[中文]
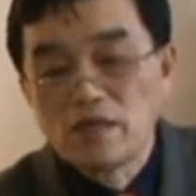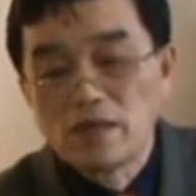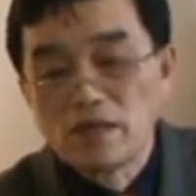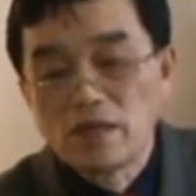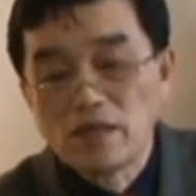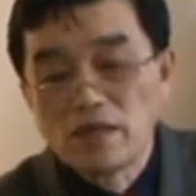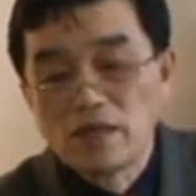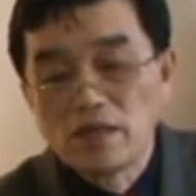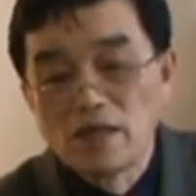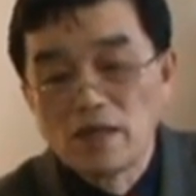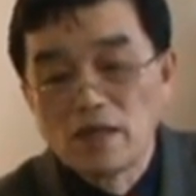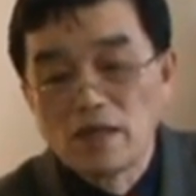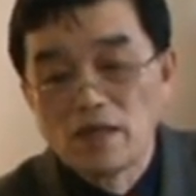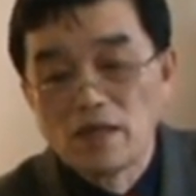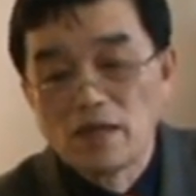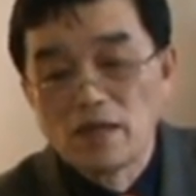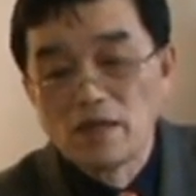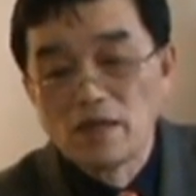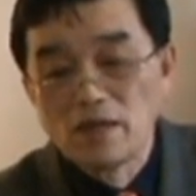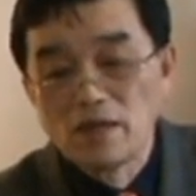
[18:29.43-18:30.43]

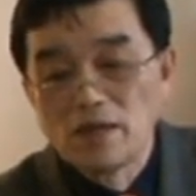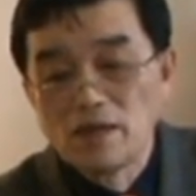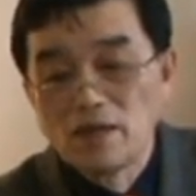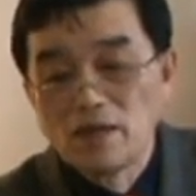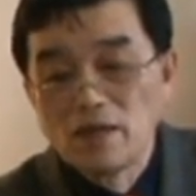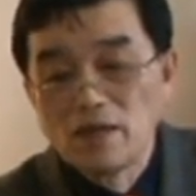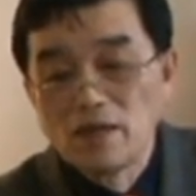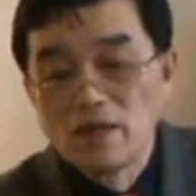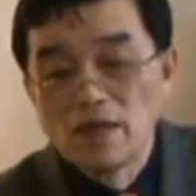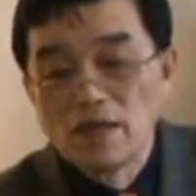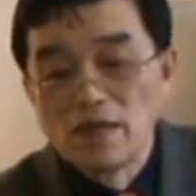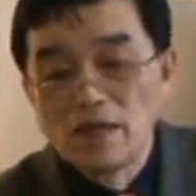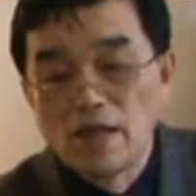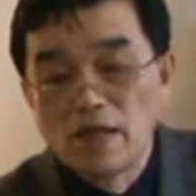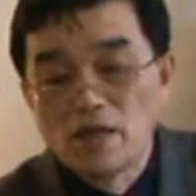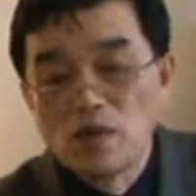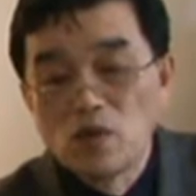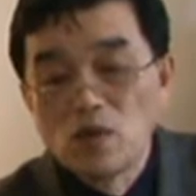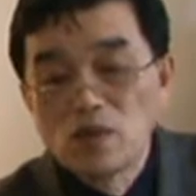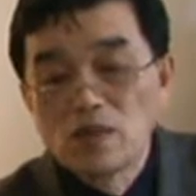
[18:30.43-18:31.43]
呃。
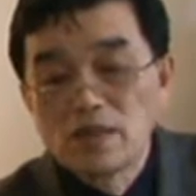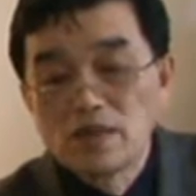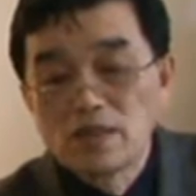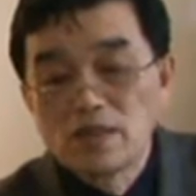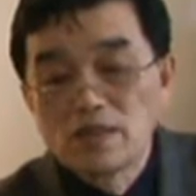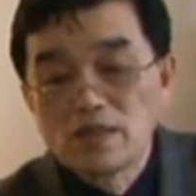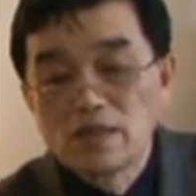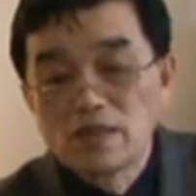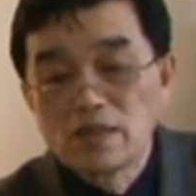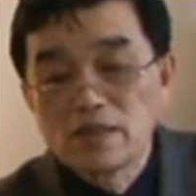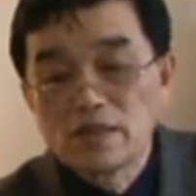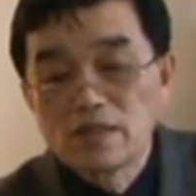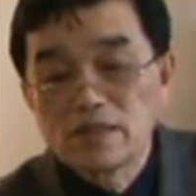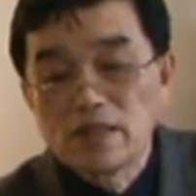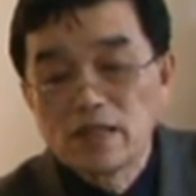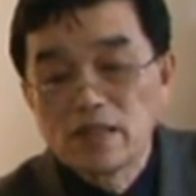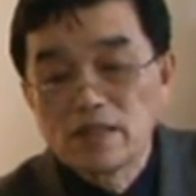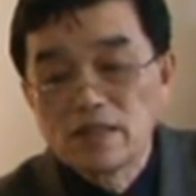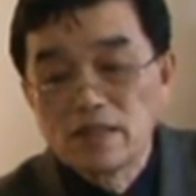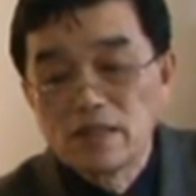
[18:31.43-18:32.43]
来论证这个
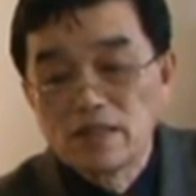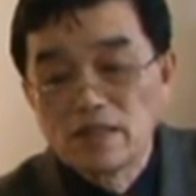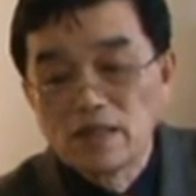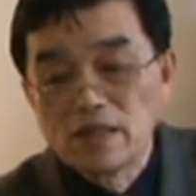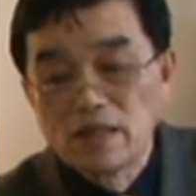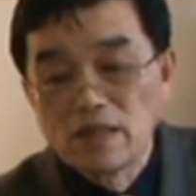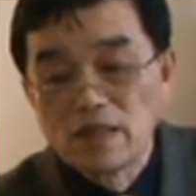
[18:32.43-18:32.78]
上帝的